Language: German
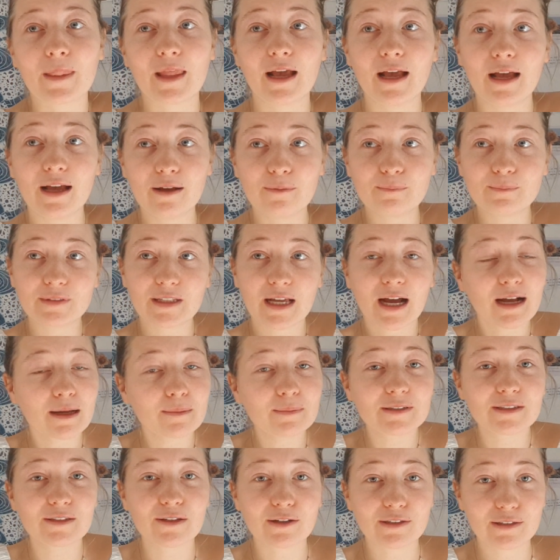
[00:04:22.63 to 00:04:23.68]
Ähm, dann
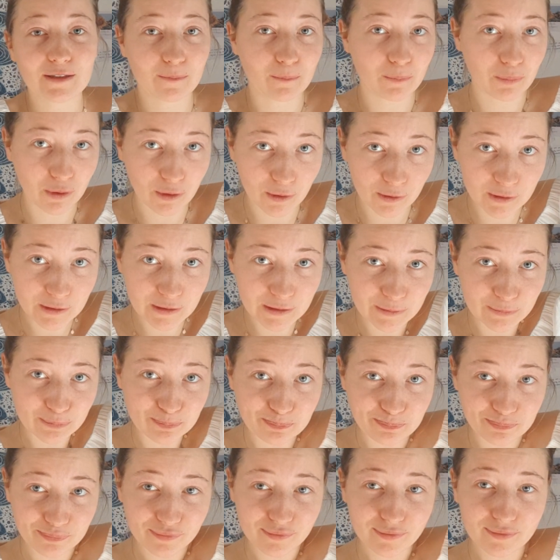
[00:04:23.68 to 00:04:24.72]
gibt es noch den Punkt,
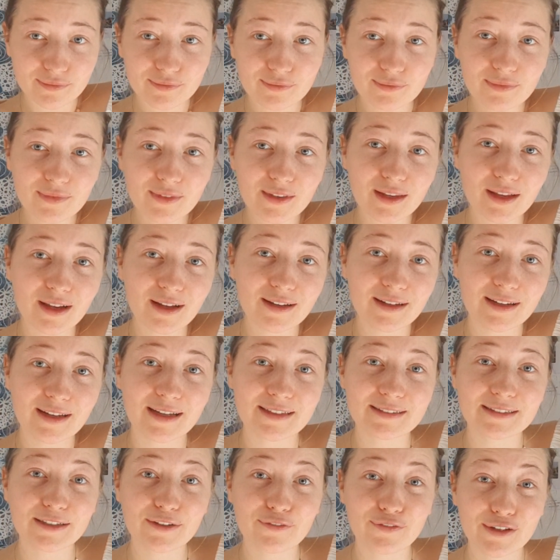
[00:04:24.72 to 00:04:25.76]

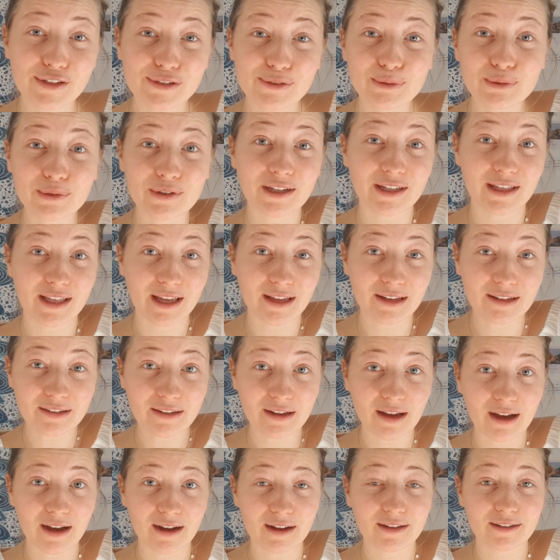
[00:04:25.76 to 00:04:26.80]
dass ich versuche, jeden
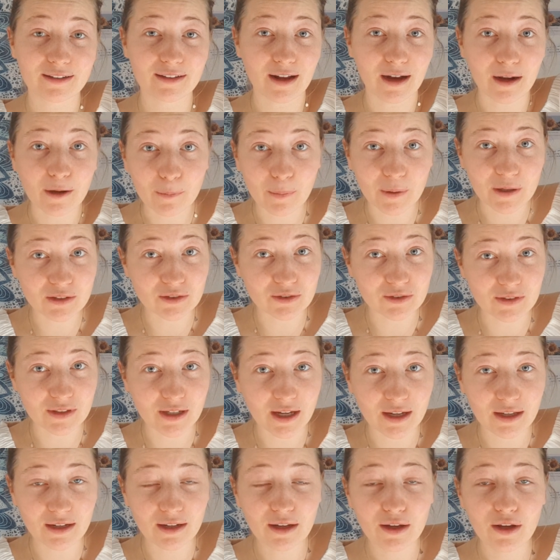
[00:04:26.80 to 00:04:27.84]
Tag dankbar zu
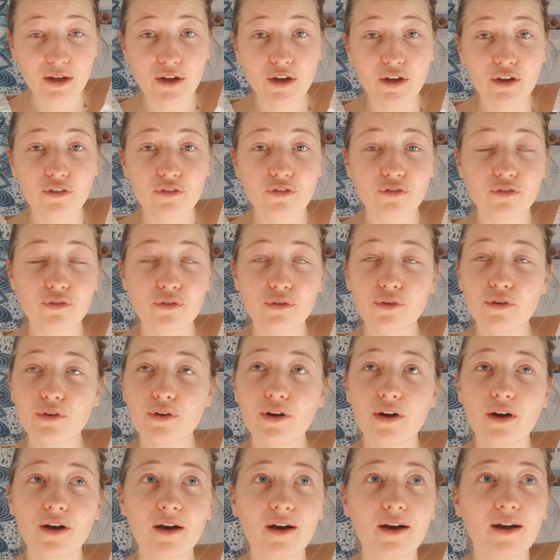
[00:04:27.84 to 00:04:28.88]
sein
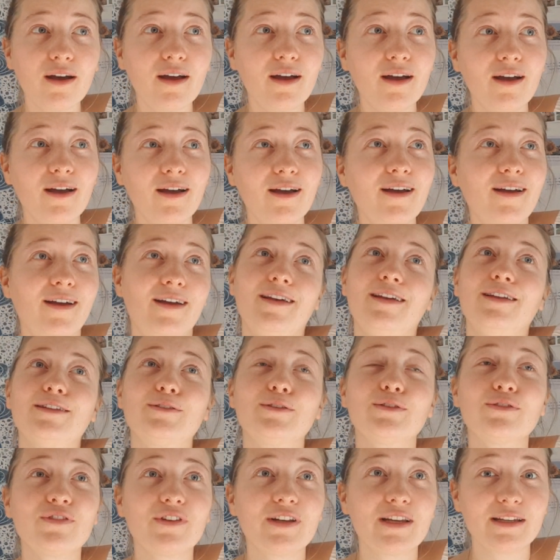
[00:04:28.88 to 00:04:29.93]
für
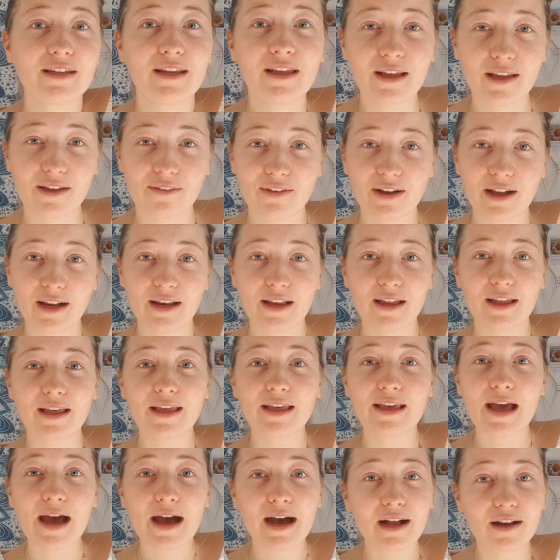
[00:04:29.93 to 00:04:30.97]
so viele Dinge, weil
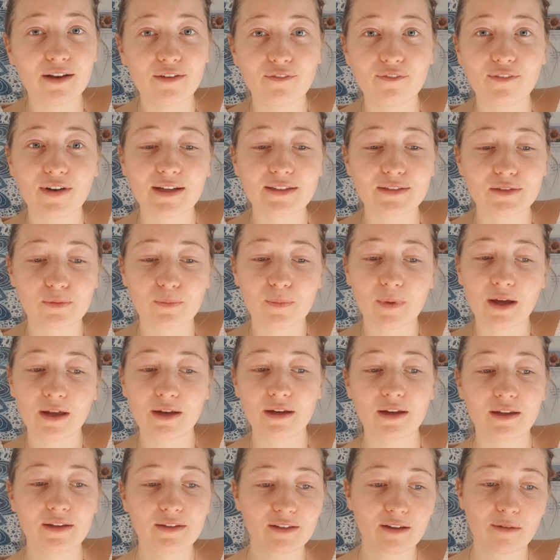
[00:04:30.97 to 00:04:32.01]
egal was
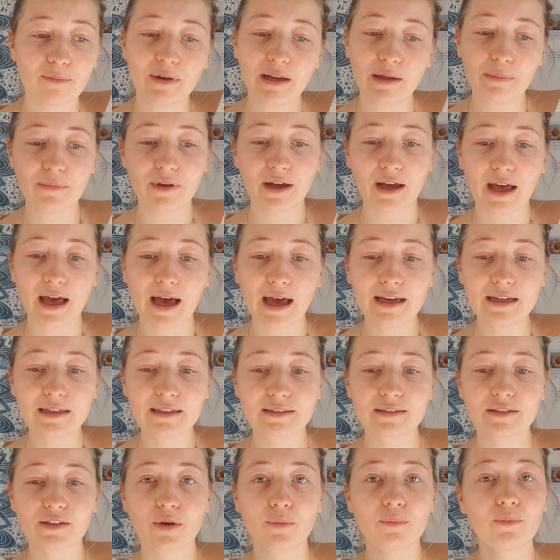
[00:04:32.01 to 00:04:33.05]
man in seinem Leben erreicht,
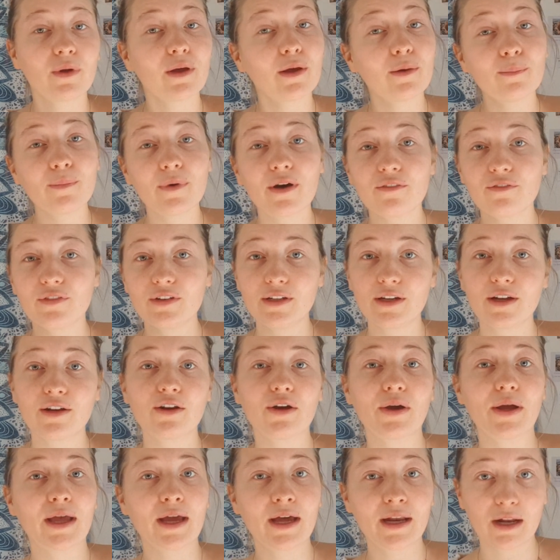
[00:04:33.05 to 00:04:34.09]
es kommen immer wieder
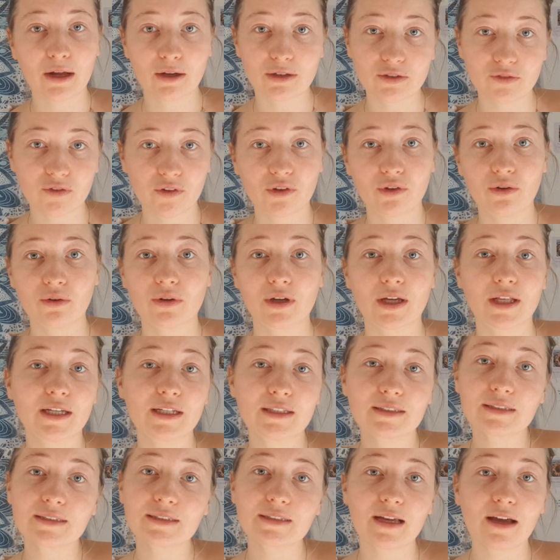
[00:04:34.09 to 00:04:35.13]
neue Herausforderungen.
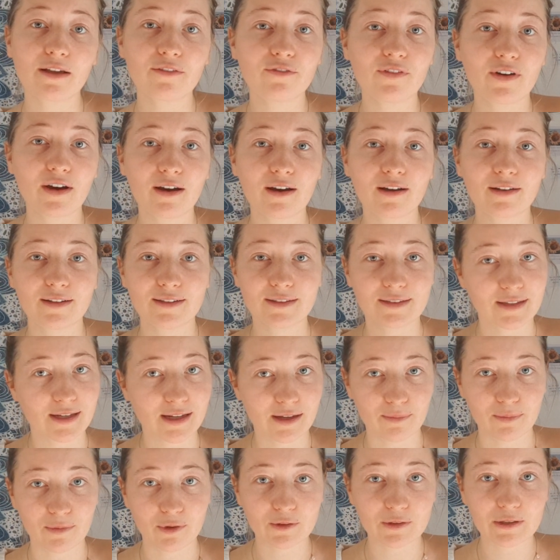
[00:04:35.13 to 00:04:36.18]
Das ist einfach das
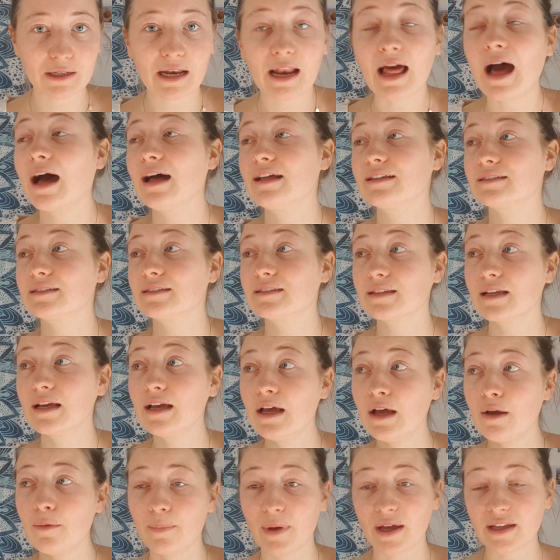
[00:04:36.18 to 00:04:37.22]
Leben. Und klar, es ist
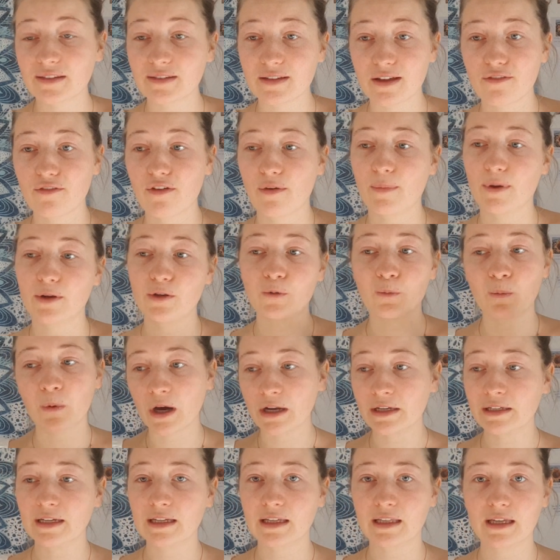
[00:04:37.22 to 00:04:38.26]
besser, wenn man
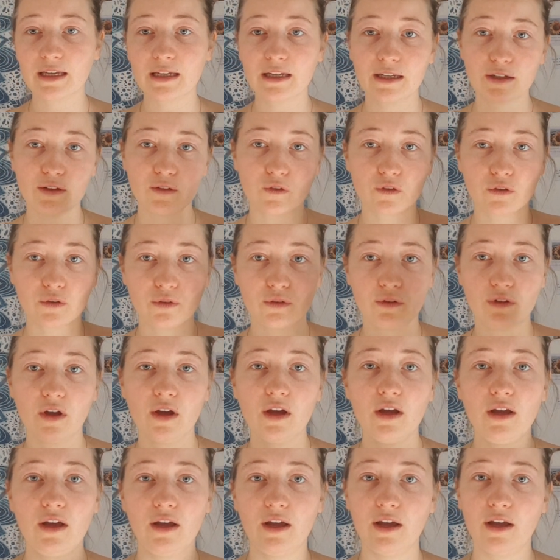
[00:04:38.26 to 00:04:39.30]
sportlich ist und
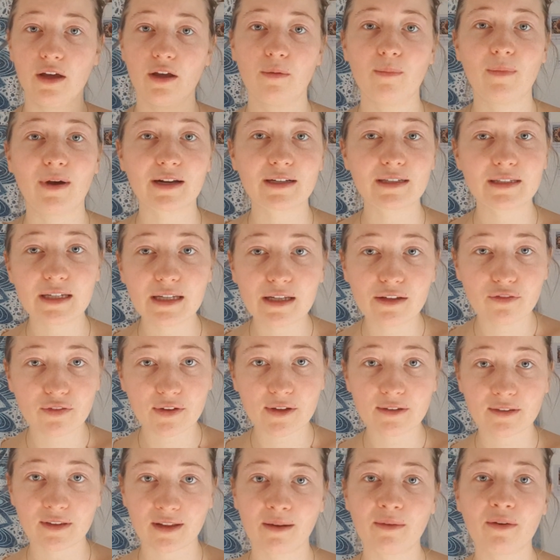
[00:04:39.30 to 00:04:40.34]
ähm, aktiv
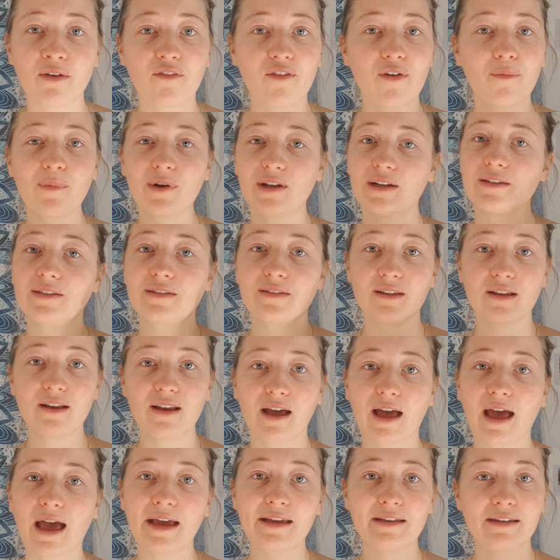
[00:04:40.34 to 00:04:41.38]
ist, aber wenn man das Ziel
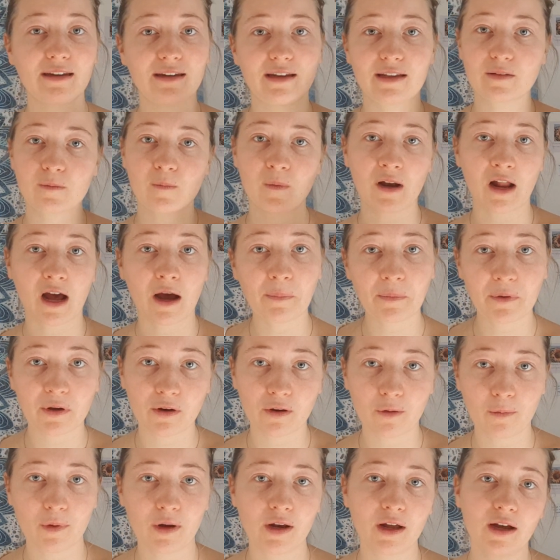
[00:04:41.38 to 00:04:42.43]
erreicht hat, dass man
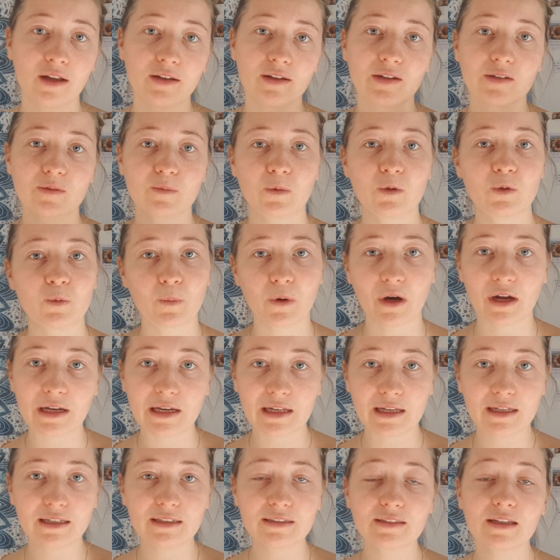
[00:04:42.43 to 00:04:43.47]
abgenommen hat, dass man
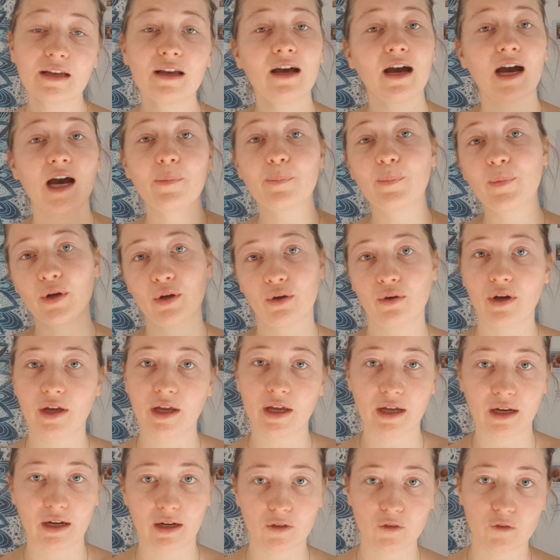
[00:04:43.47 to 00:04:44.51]
sportlich ist, hat man neue
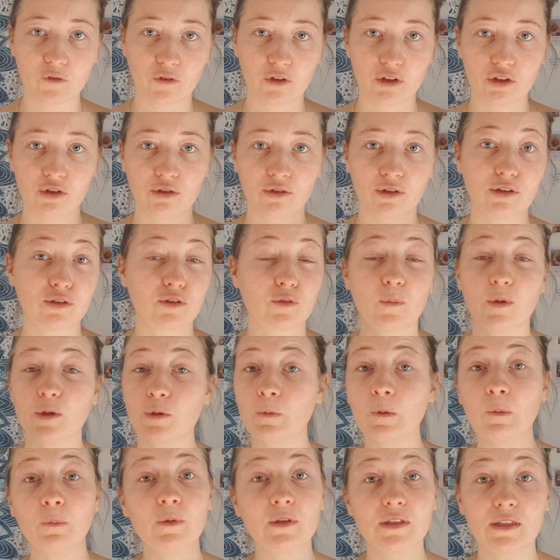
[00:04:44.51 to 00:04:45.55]
Herausforderungen, zum
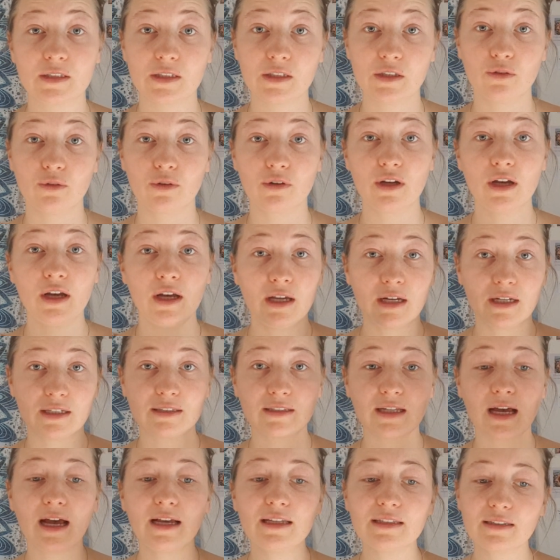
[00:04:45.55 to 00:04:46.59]
Beispiel Beziehung.
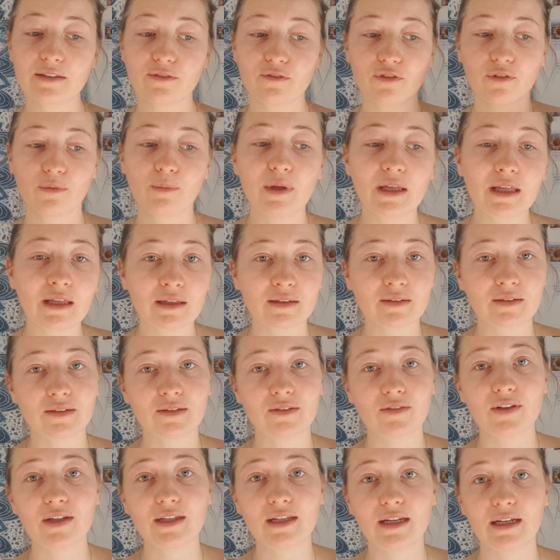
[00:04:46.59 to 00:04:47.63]
Das heißt, für mich ist
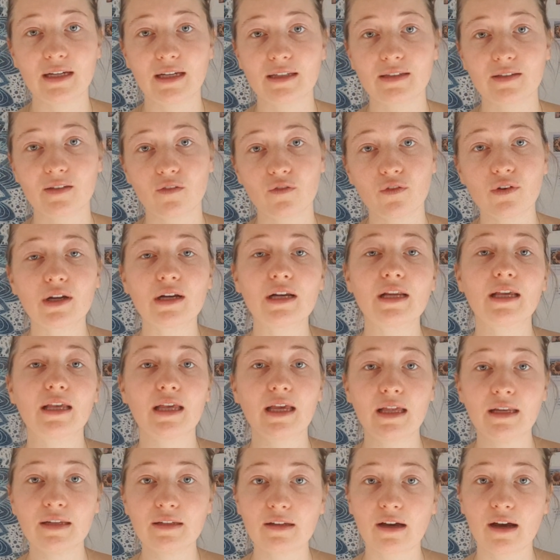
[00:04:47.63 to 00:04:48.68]
es wichtig, dass ich wirklich
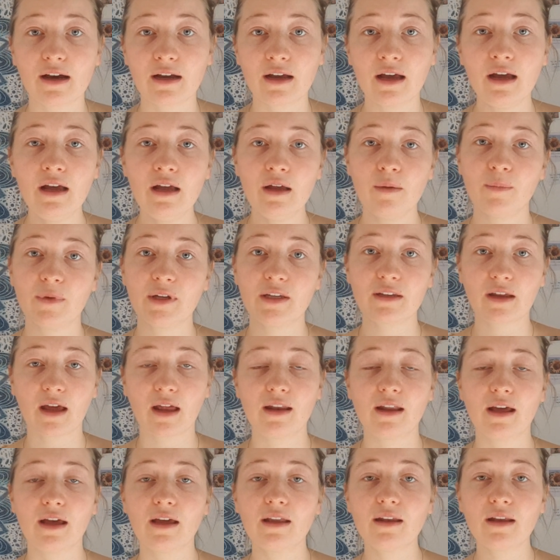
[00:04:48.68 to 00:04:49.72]
jeden Tag mich daran
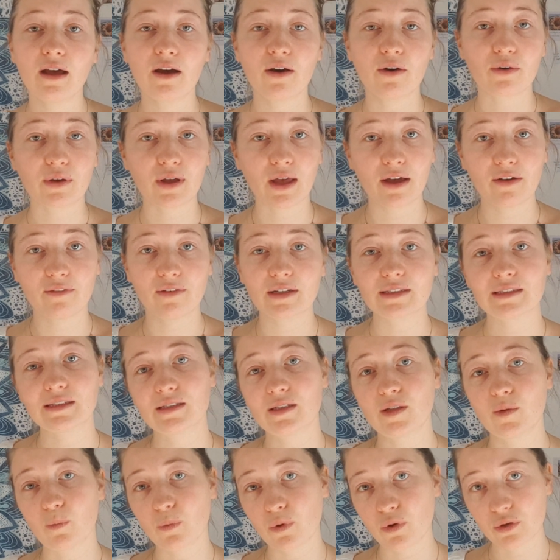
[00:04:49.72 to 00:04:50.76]
erinnere, okay, was sind
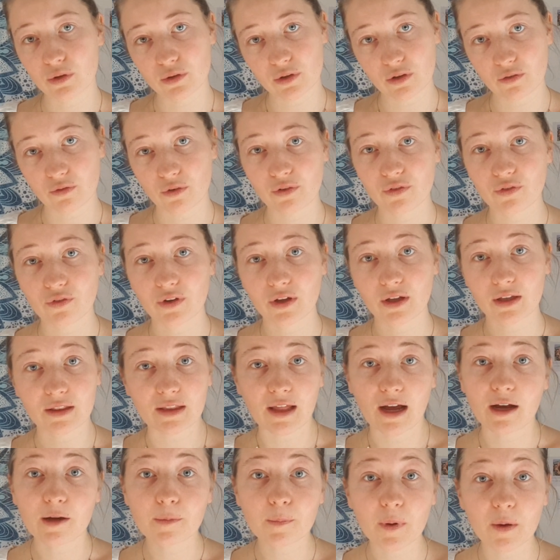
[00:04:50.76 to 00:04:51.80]
die Punkte, wofür ich
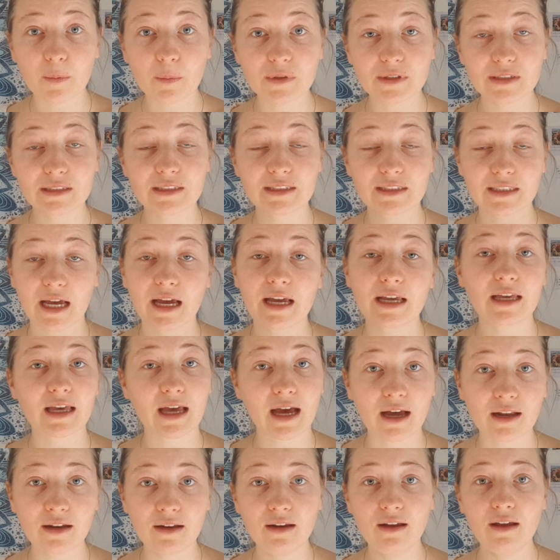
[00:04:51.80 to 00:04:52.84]
dankbar sein
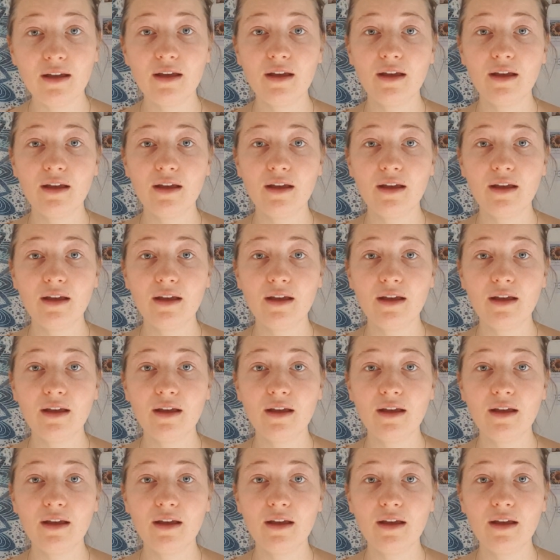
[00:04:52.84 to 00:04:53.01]
kann.